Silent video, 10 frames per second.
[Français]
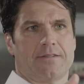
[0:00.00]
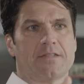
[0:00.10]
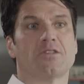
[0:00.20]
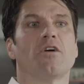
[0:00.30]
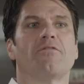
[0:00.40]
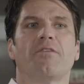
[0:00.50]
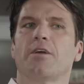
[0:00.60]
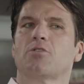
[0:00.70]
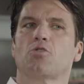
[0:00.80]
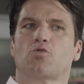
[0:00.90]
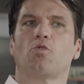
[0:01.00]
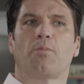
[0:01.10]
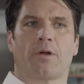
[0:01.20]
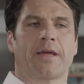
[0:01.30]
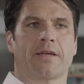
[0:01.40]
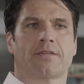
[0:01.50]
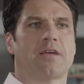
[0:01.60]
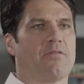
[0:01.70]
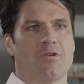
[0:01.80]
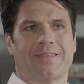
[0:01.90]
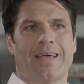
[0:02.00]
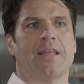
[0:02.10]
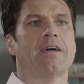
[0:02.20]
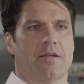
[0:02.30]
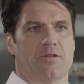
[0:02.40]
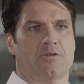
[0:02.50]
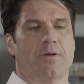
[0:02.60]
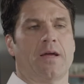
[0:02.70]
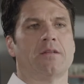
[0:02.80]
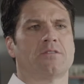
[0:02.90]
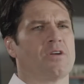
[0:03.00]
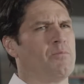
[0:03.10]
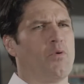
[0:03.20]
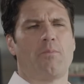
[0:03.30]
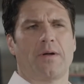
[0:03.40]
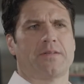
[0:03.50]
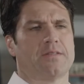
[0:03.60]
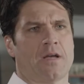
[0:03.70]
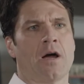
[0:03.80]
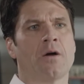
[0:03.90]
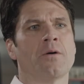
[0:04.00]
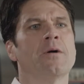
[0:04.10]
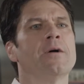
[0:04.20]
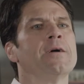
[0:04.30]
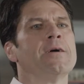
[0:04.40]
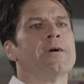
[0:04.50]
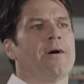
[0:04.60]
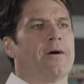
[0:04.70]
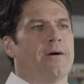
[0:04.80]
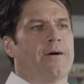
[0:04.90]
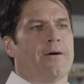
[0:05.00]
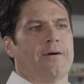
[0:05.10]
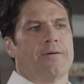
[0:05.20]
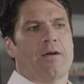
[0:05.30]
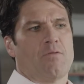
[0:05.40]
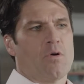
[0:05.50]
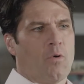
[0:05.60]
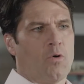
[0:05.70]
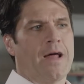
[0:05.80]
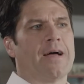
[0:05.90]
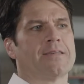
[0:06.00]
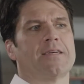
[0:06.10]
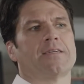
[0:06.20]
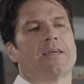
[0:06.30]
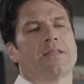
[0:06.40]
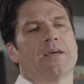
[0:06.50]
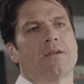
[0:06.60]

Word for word: C'est ce qu'il a fait, il a toujours progressé. Il avait un talent naturel, c'était un beau patineur, euh, il avait un bon lancer, etc.